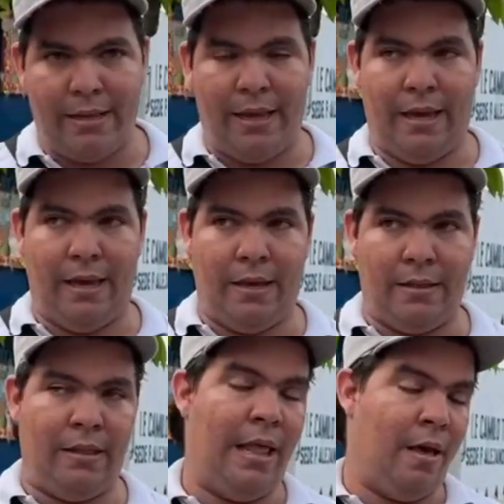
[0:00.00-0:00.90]

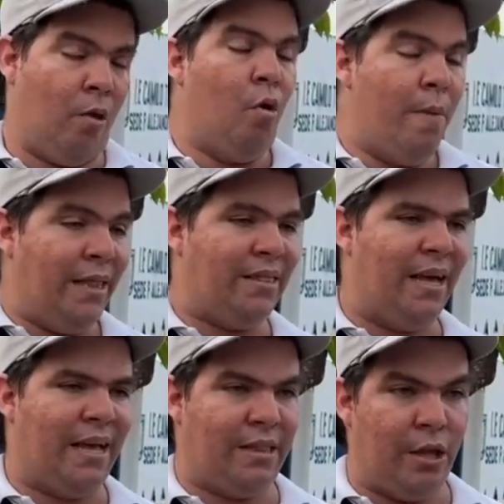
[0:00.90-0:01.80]
le
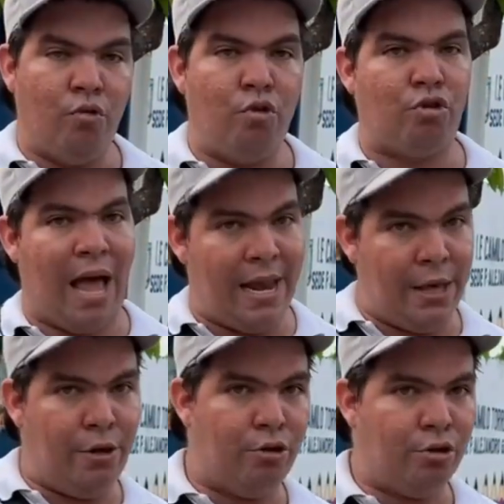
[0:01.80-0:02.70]
comenta que tiene unos
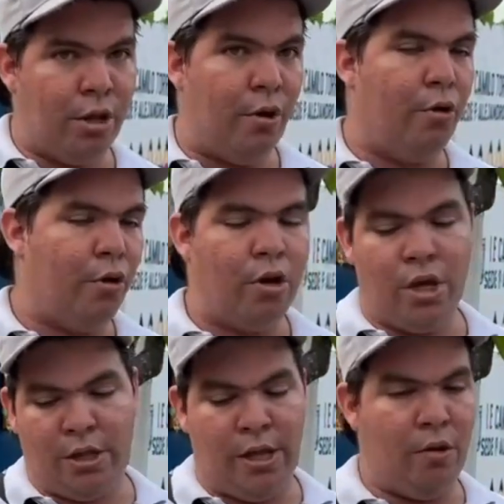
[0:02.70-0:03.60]
anillos de oro
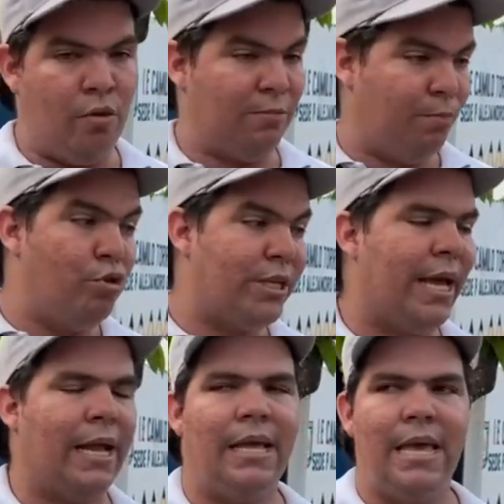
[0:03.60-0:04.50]
y tiene unas
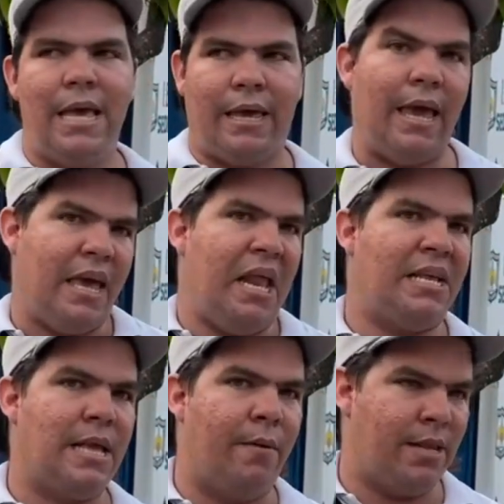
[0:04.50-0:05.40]
pulseras que quiere
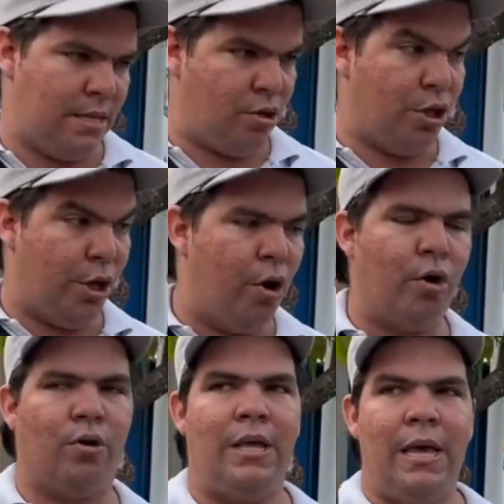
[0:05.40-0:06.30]
saber si son de
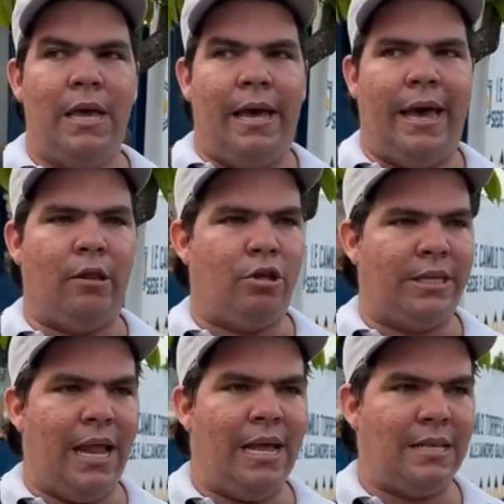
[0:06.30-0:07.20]
oro.
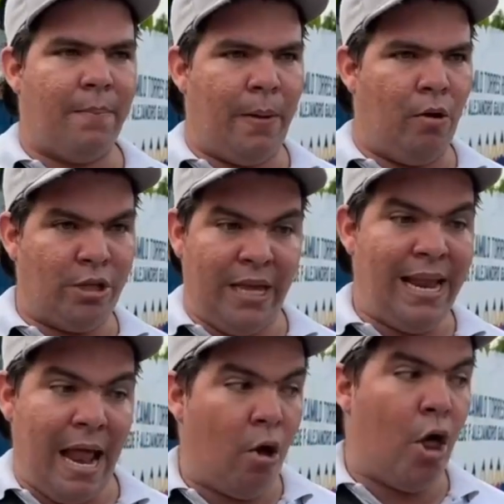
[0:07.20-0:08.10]
Entonces él le dice, pero
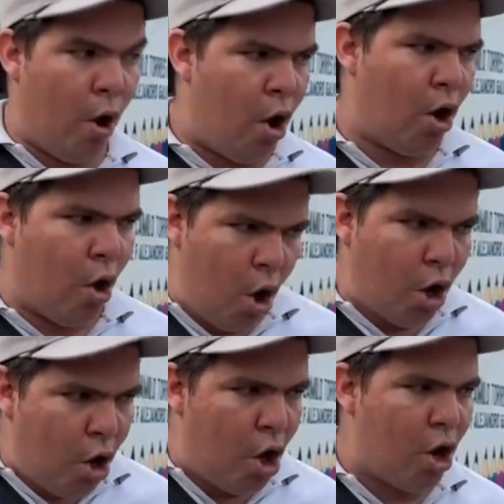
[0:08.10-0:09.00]
tiene algo de oro,
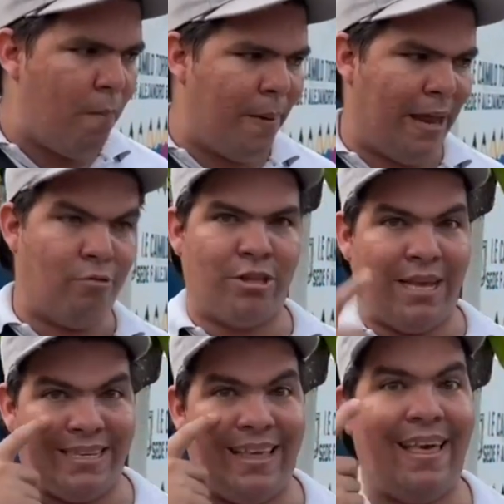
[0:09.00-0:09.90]
oro, oro, para que
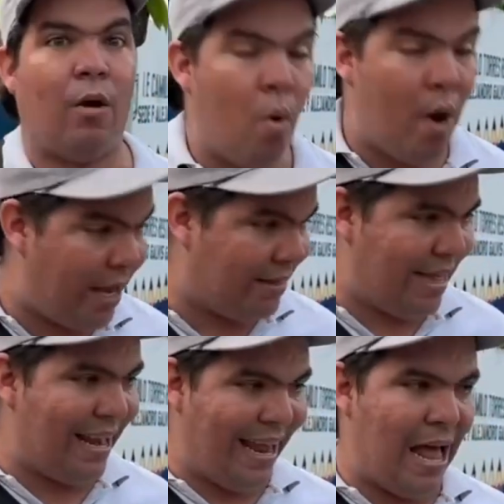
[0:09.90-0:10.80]
usted se dé
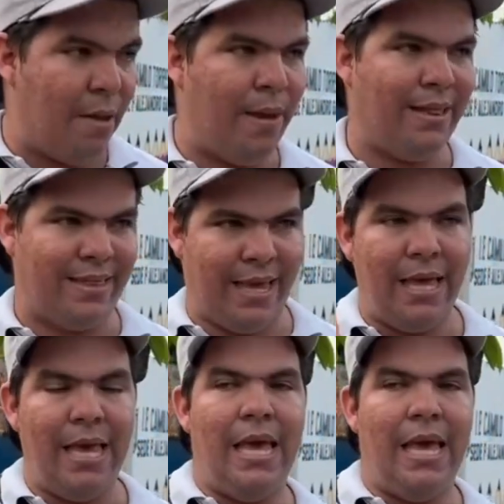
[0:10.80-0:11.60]
cuenta realmente